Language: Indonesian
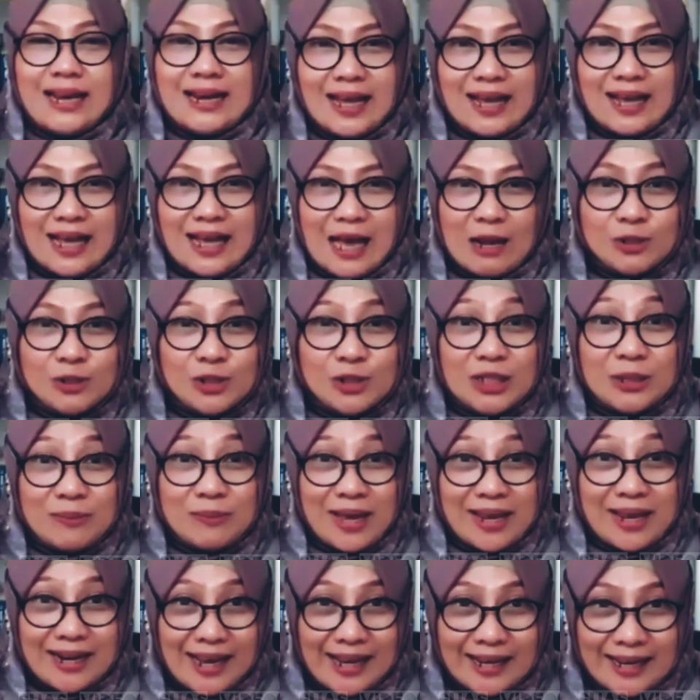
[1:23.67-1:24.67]
anak harus
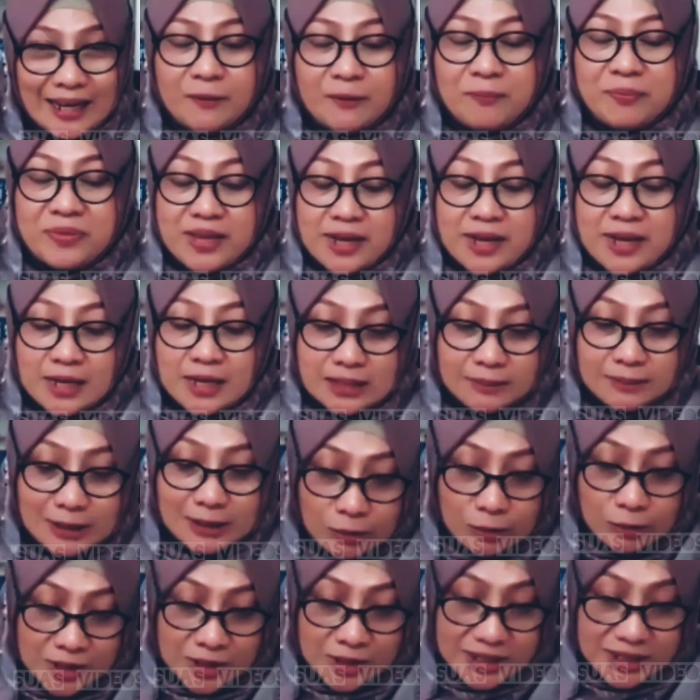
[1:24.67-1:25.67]
gimana ya?
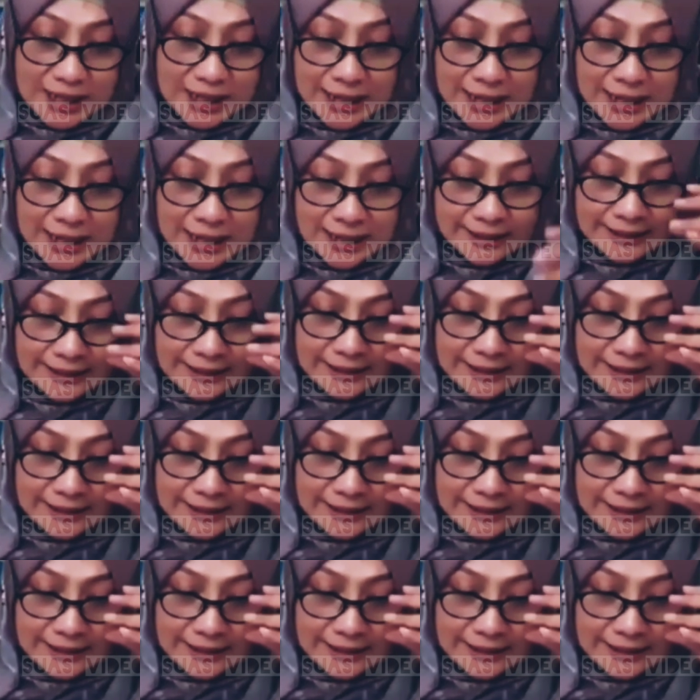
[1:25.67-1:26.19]
Sebetulnya